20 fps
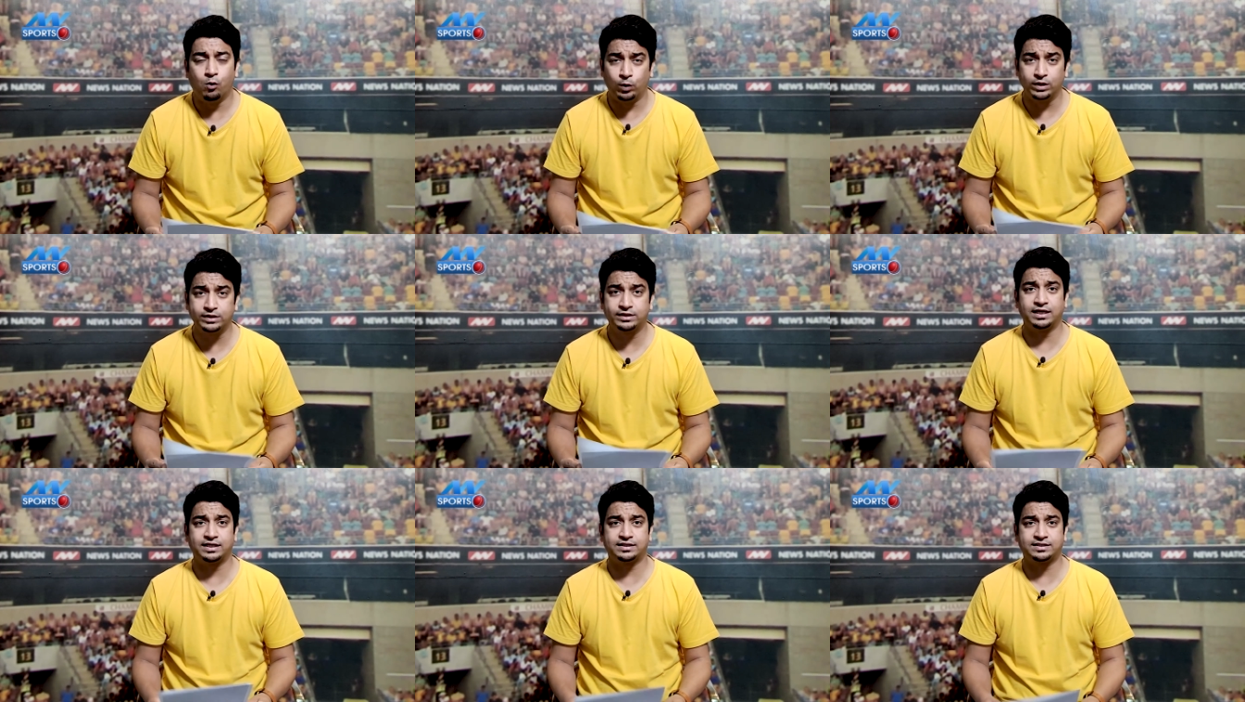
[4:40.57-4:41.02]

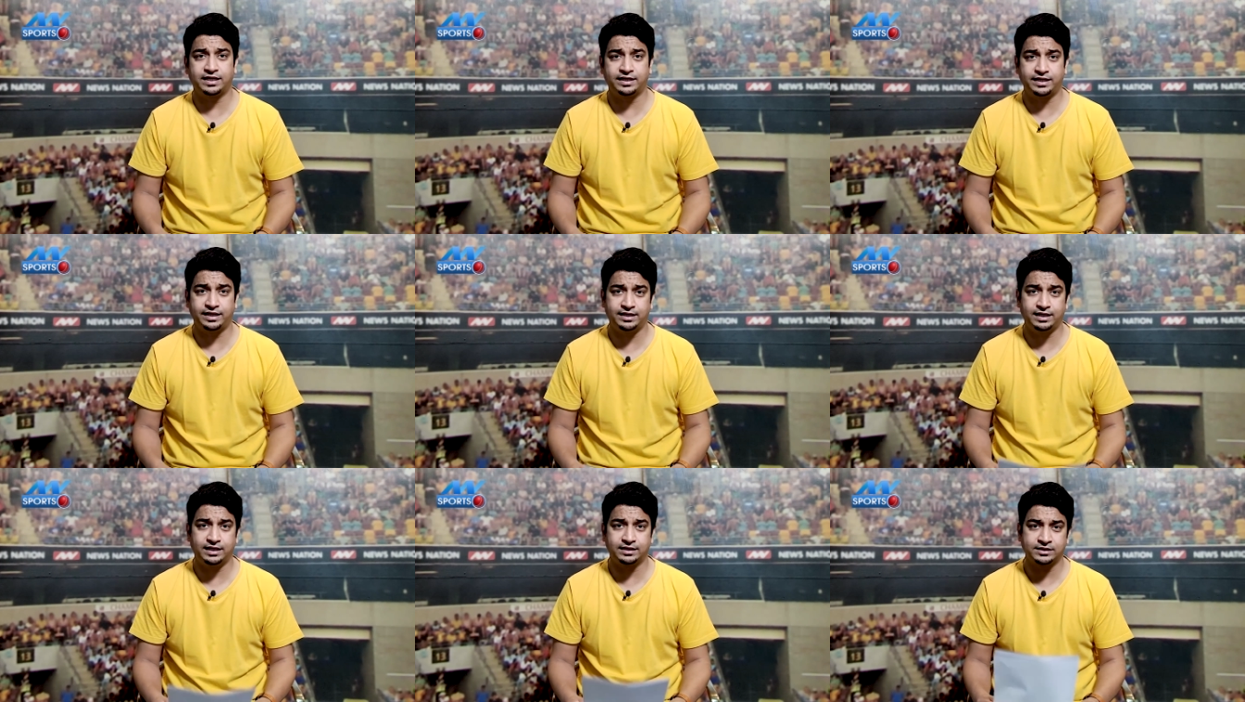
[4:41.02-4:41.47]
वो इतना अच्छा
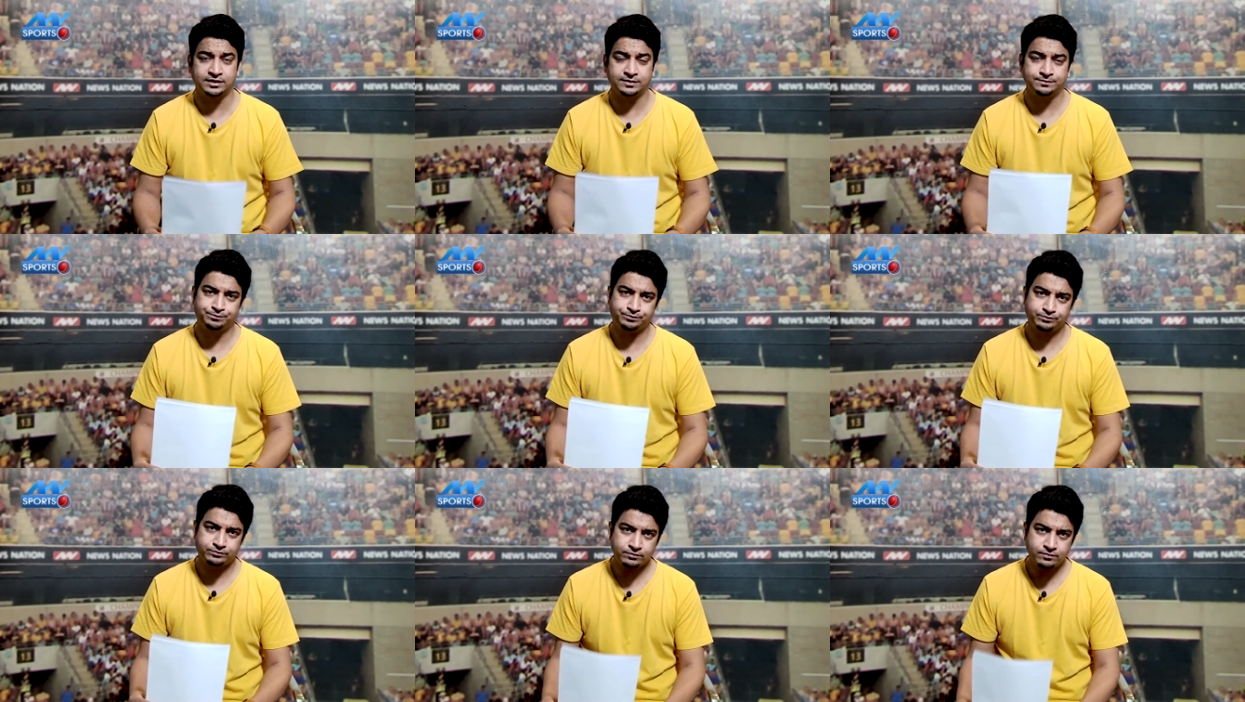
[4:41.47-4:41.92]
नहीं रहा था
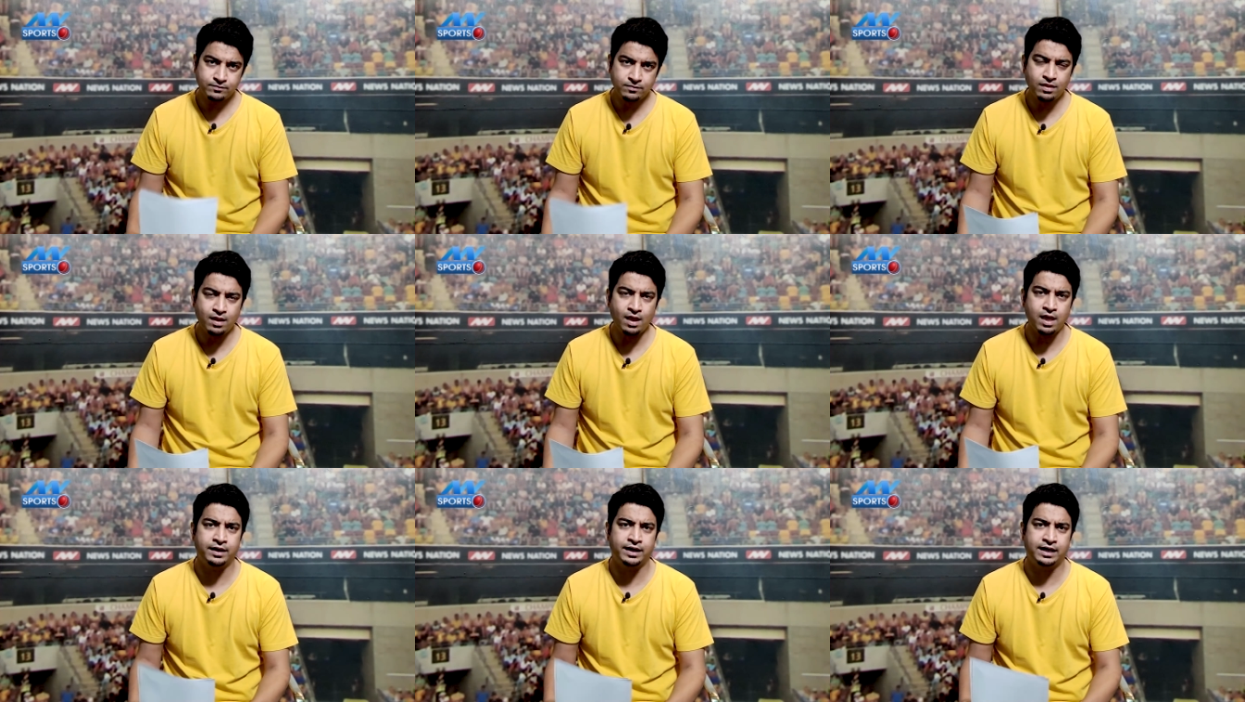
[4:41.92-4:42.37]

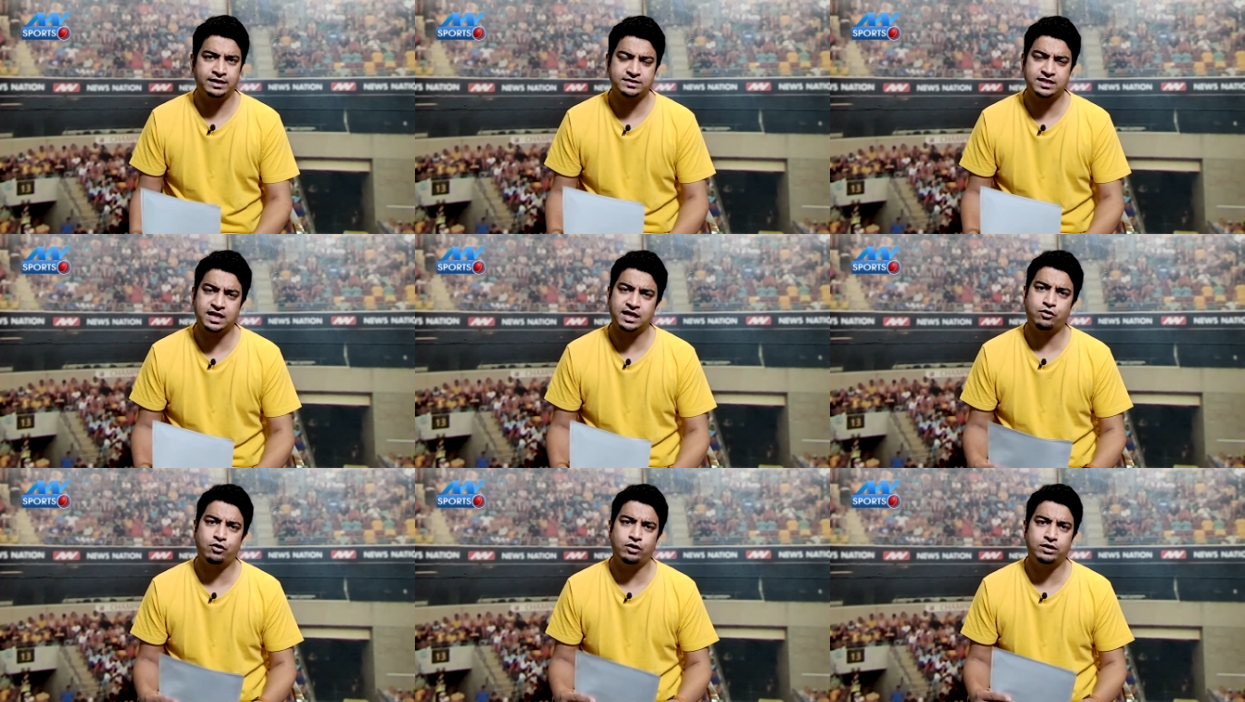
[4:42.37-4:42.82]

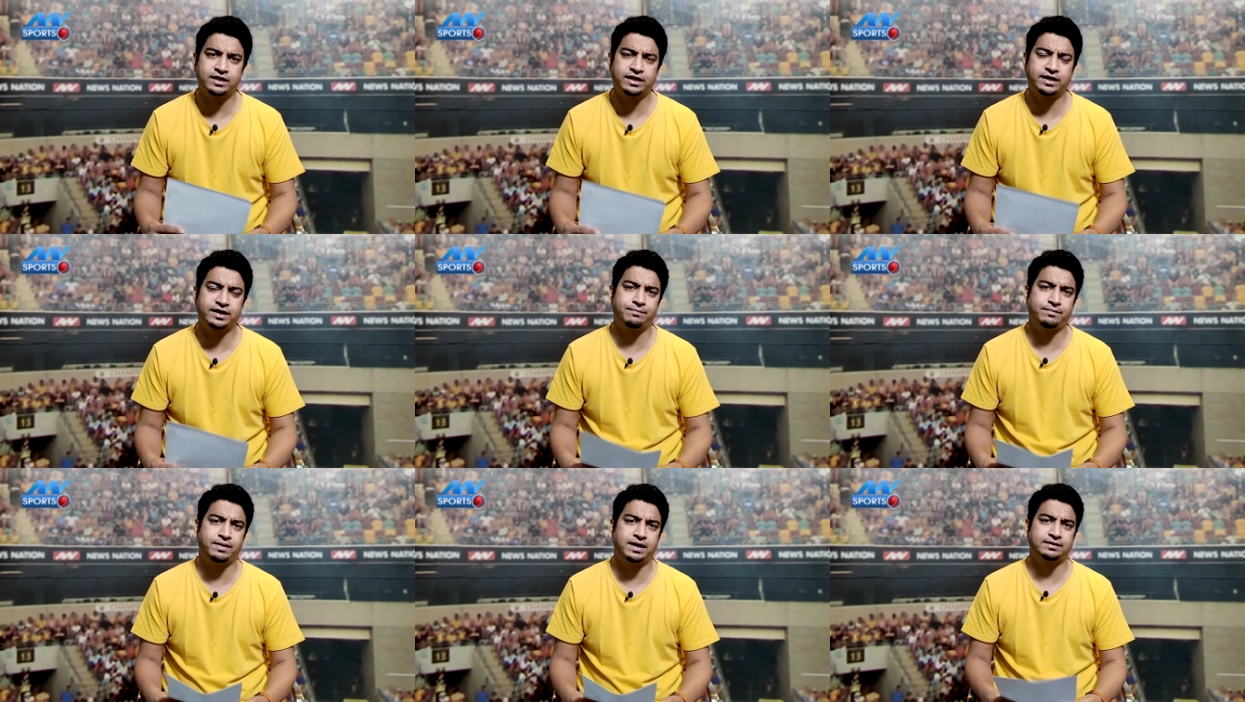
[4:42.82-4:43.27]
राजस्थान रॉयल की
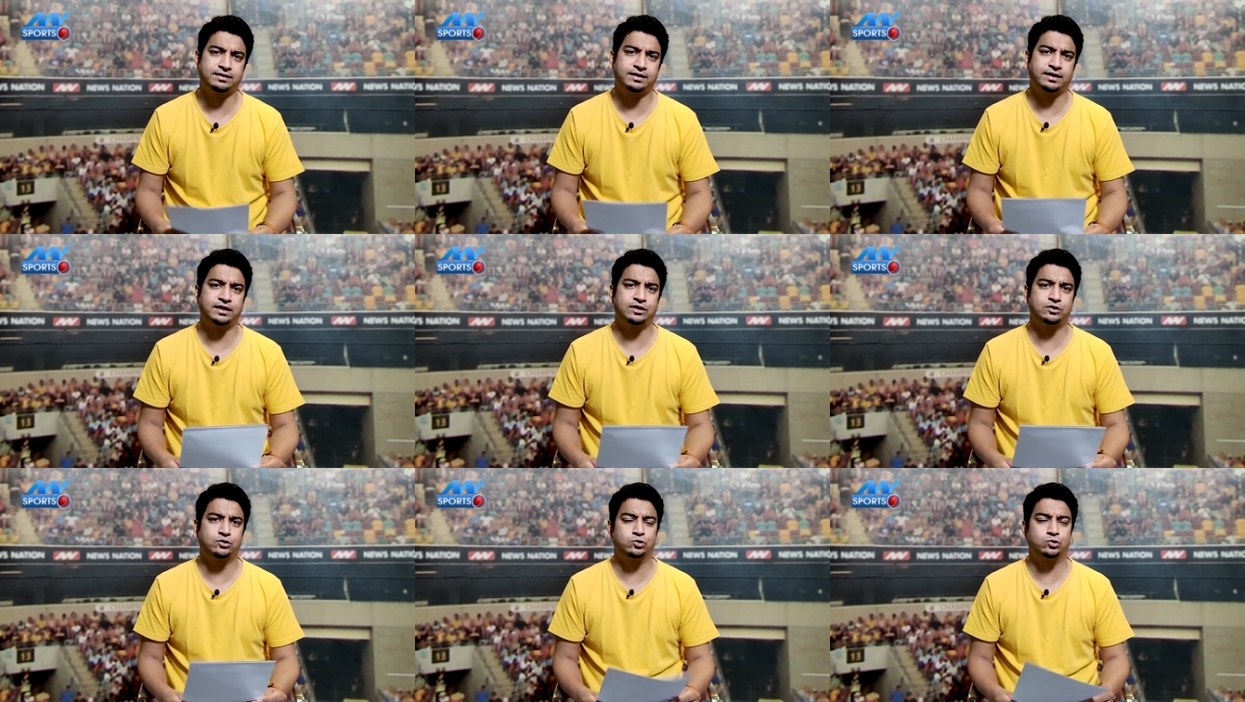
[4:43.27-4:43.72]
अगर हम बात
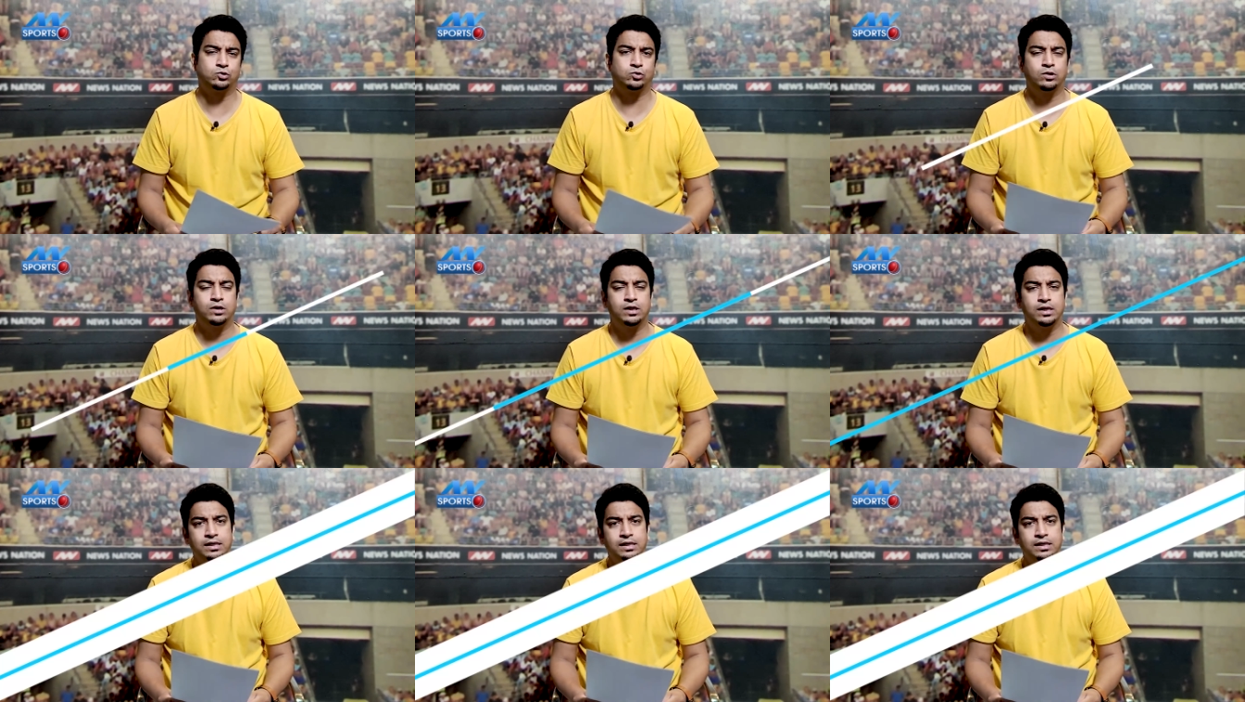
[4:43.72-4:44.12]
करें तो